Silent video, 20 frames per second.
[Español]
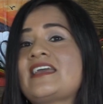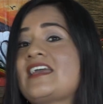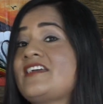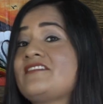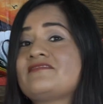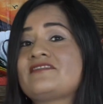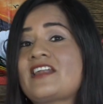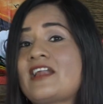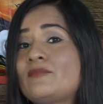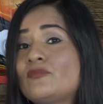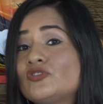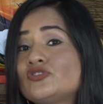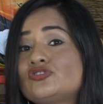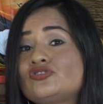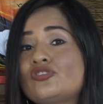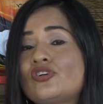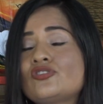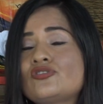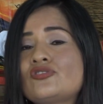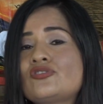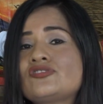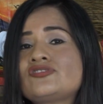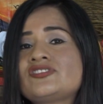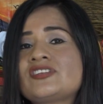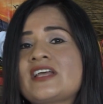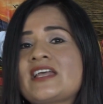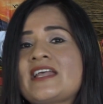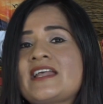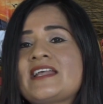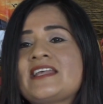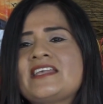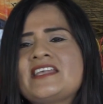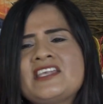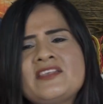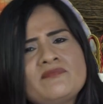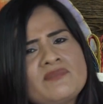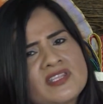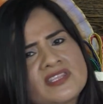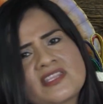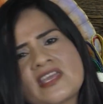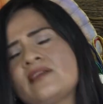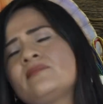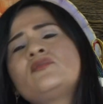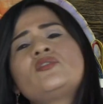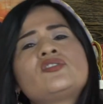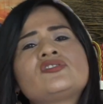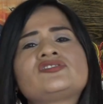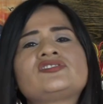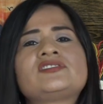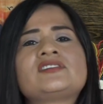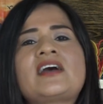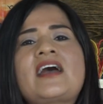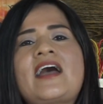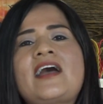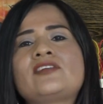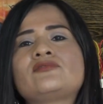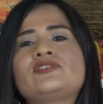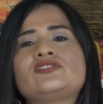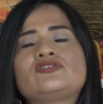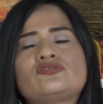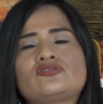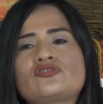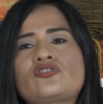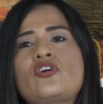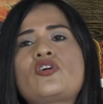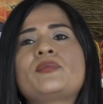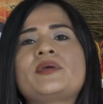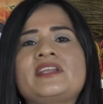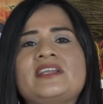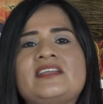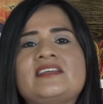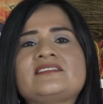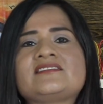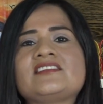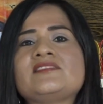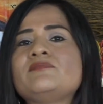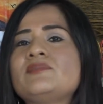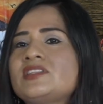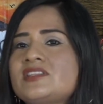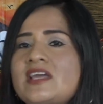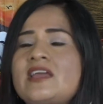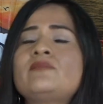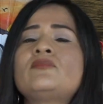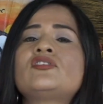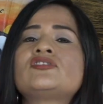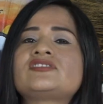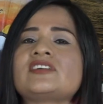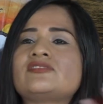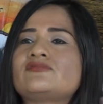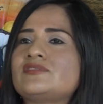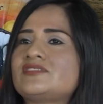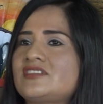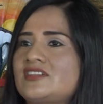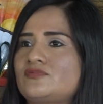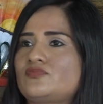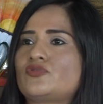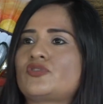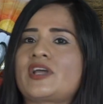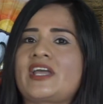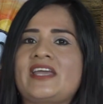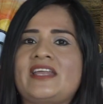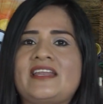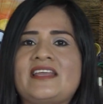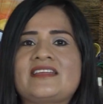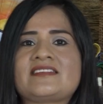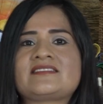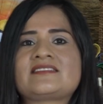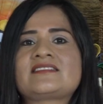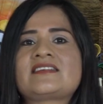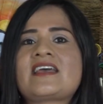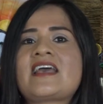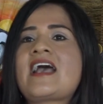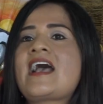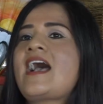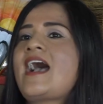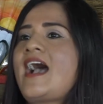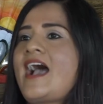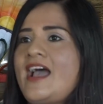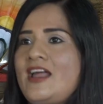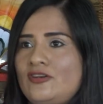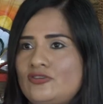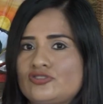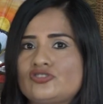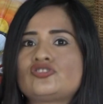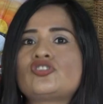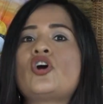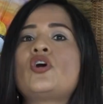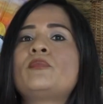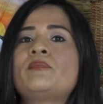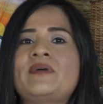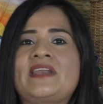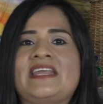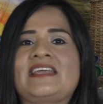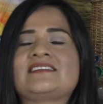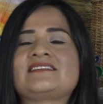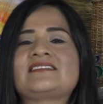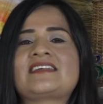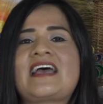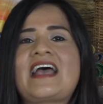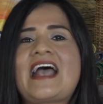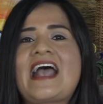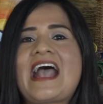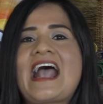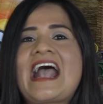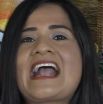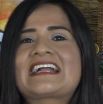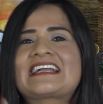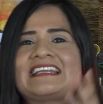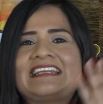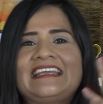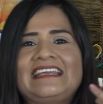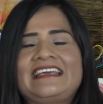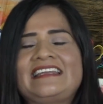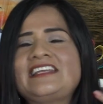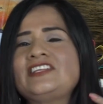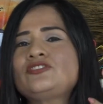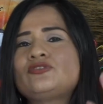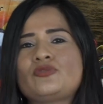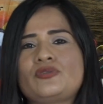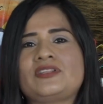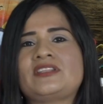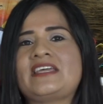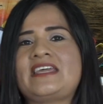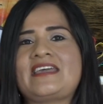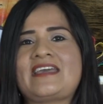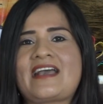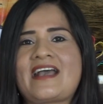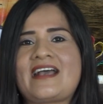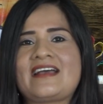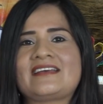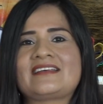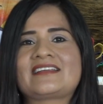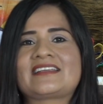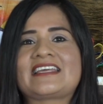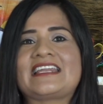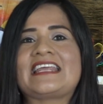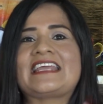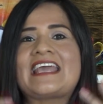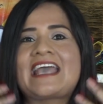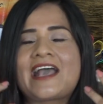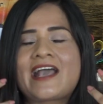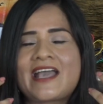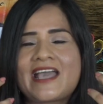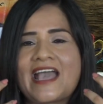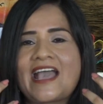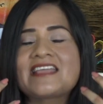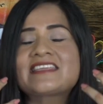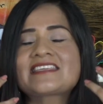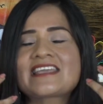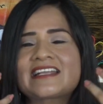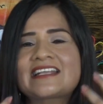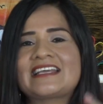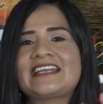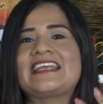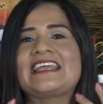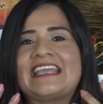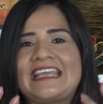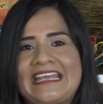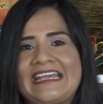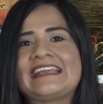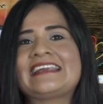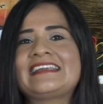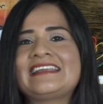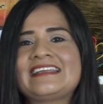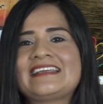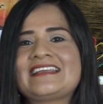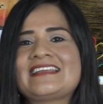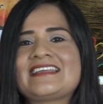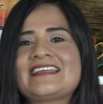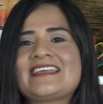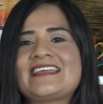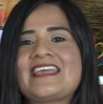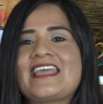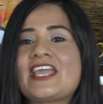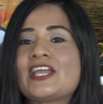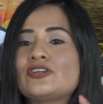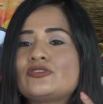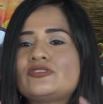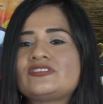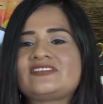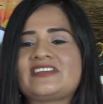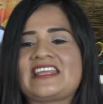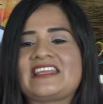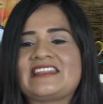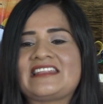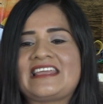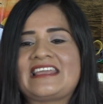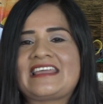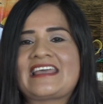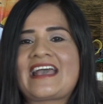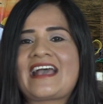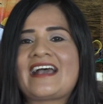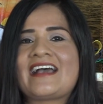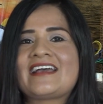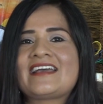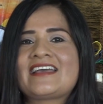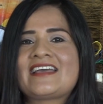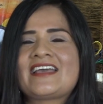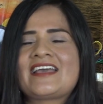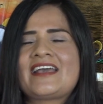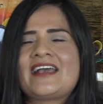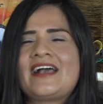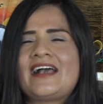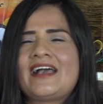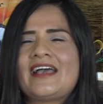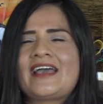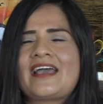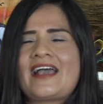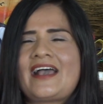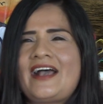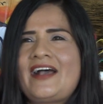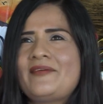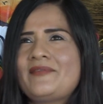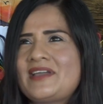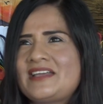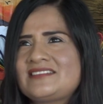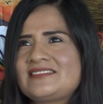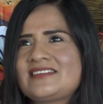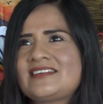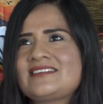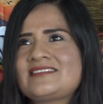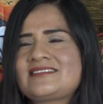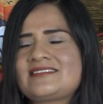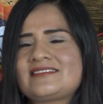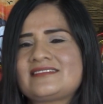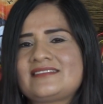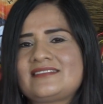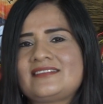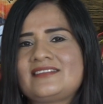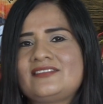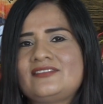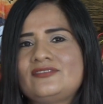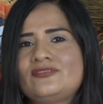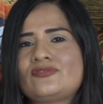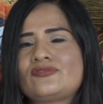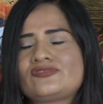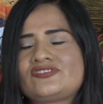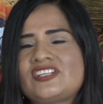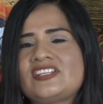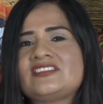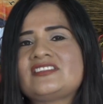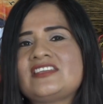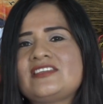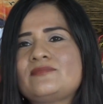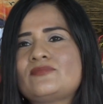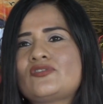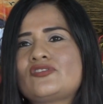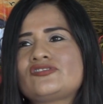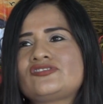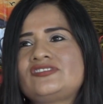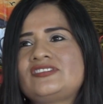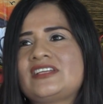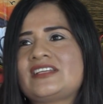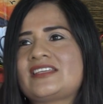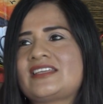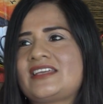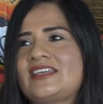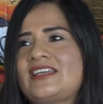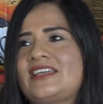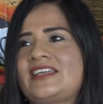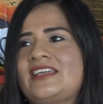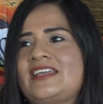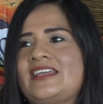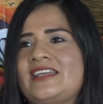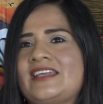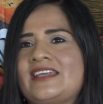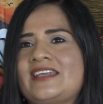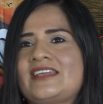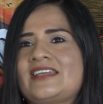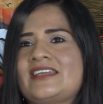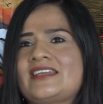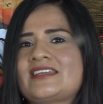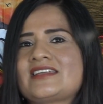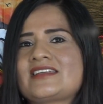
entramos todos invitemos a nuestros jóvenes, invitemos a nuestras mujeres, a los hombres, a creer en su idea. Crea, hay que creer en nuestra idea. A veces nos sentimos de que